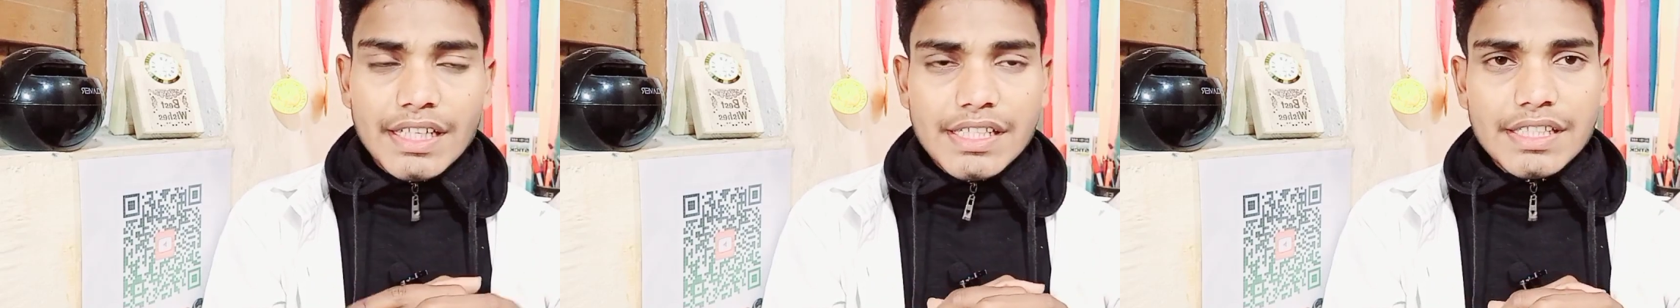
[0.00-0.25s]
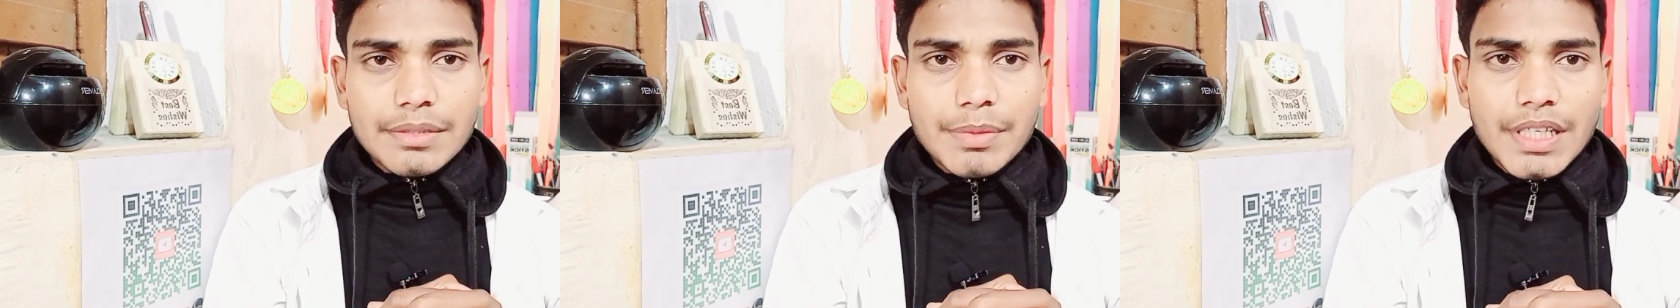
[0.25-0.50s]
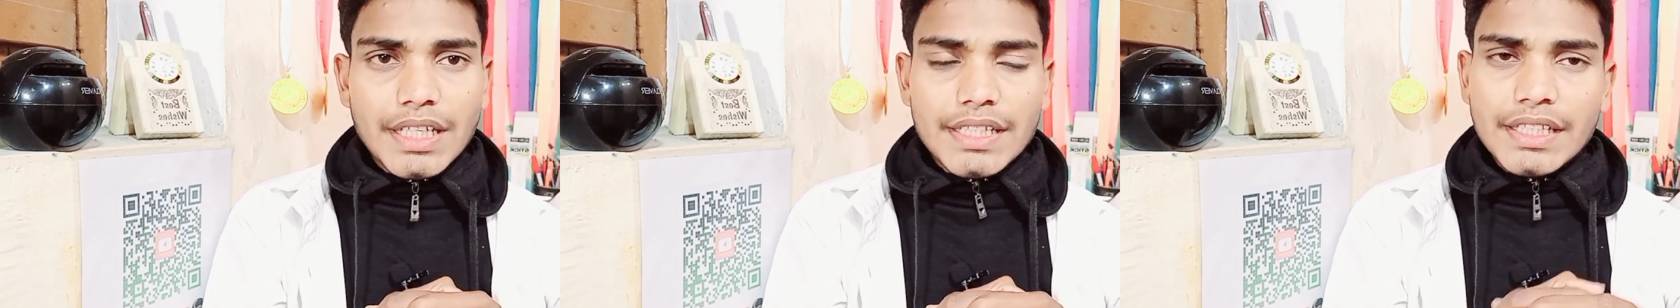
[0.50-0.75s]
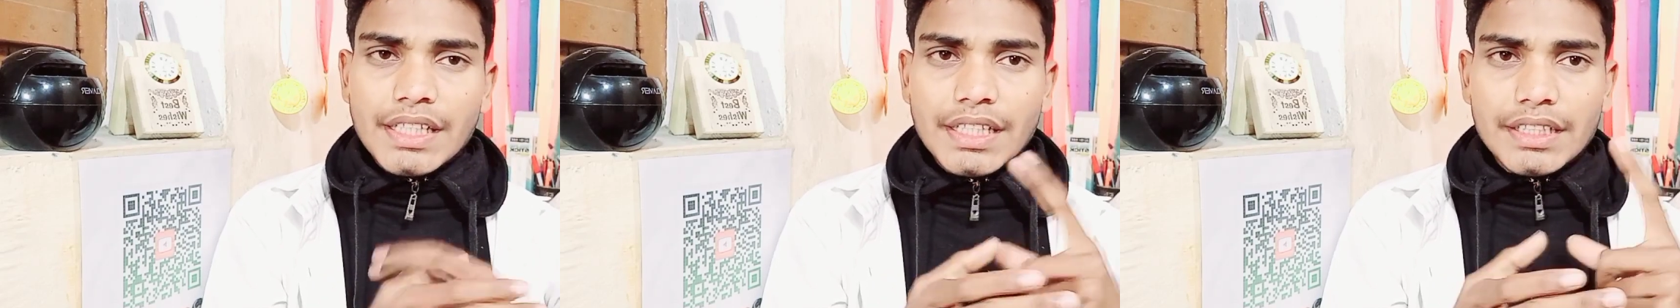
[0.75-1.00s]
का लिंक मिलेगा
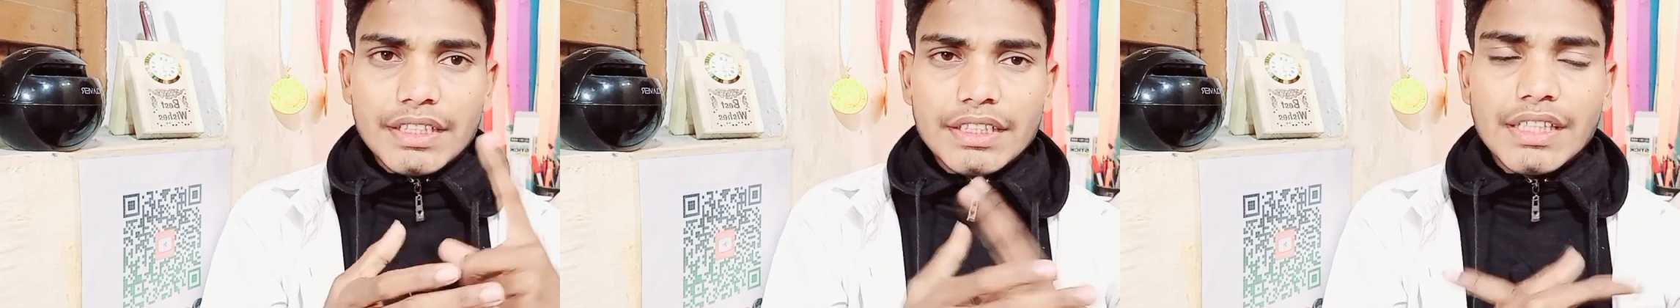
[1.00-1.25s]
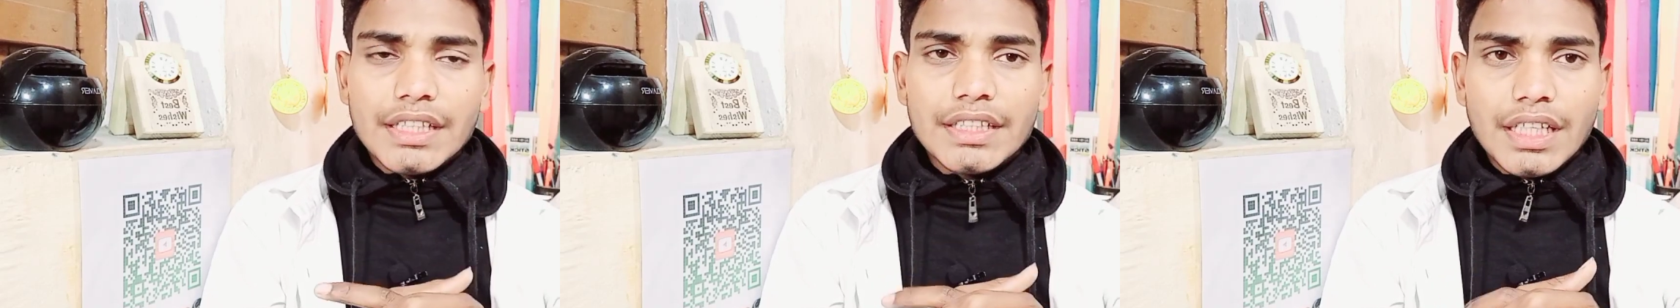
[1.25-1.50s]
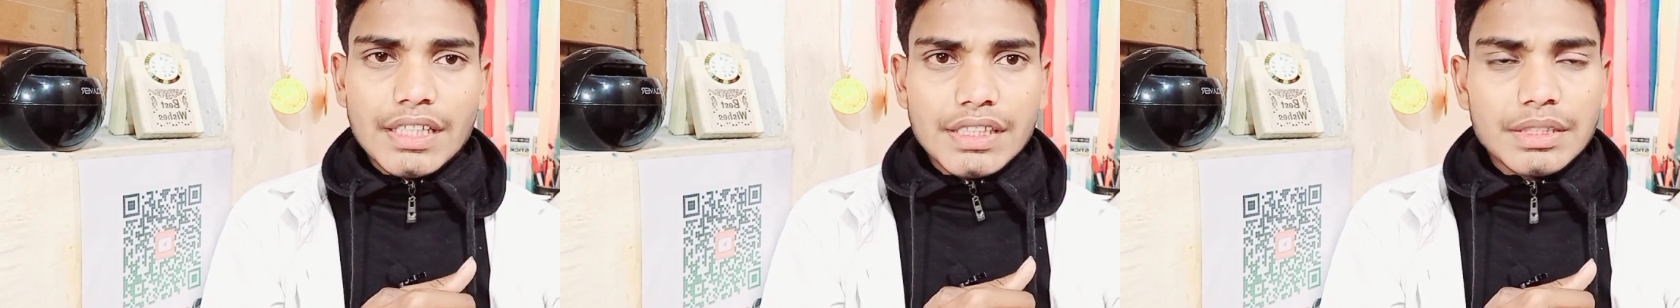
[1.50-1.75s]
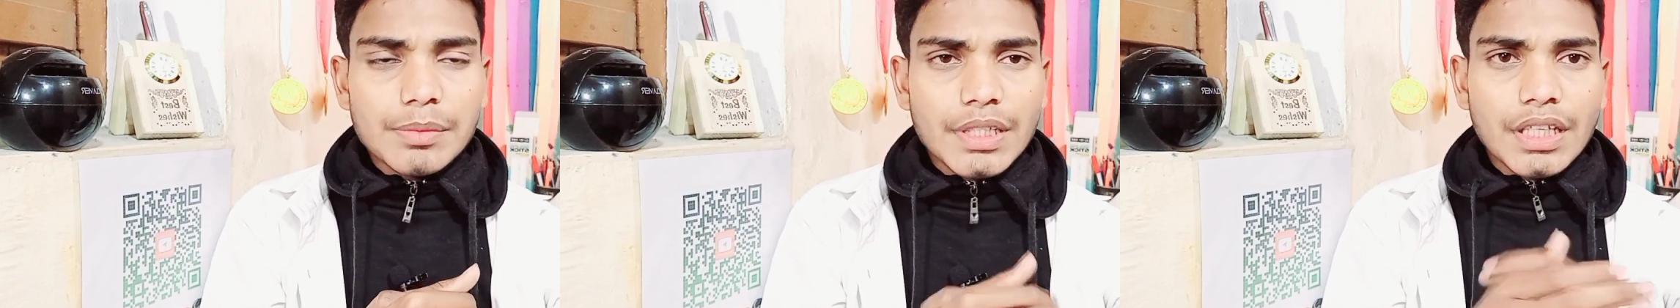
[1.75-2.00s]
ठीक है एक टिकी आईडी का
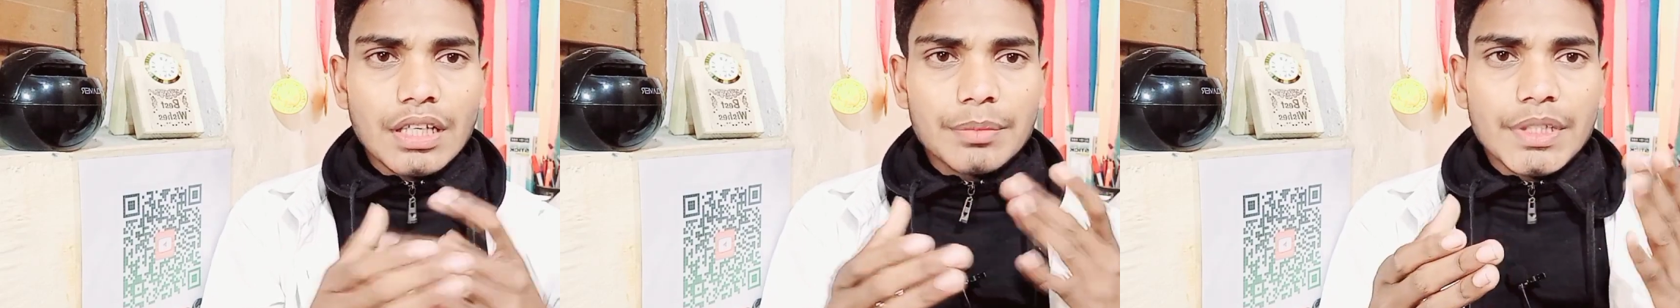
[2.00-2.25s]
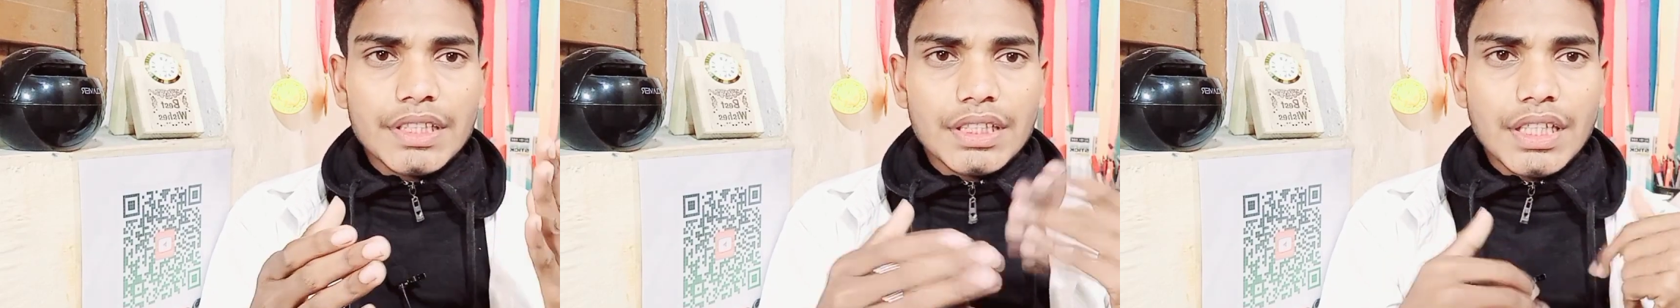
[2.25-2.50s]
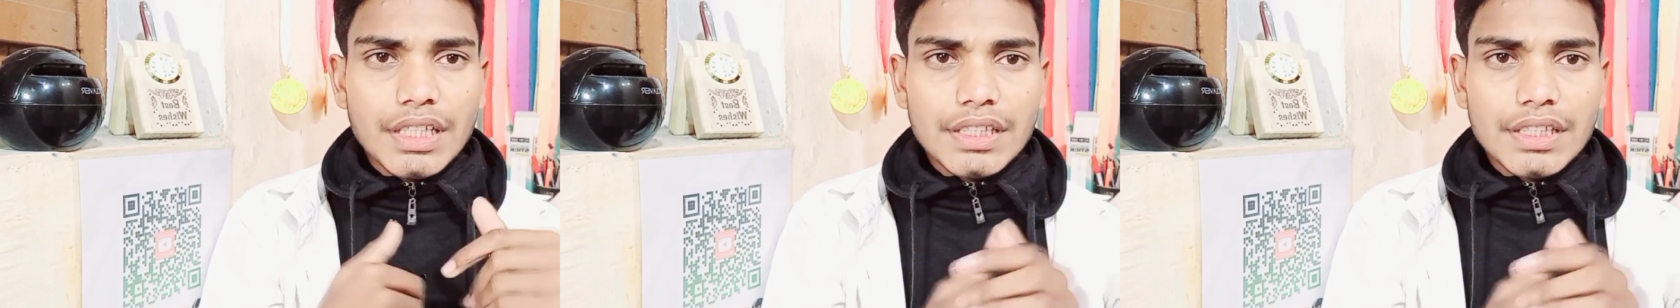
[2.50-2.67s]
लिंक मिलेगा हमने एक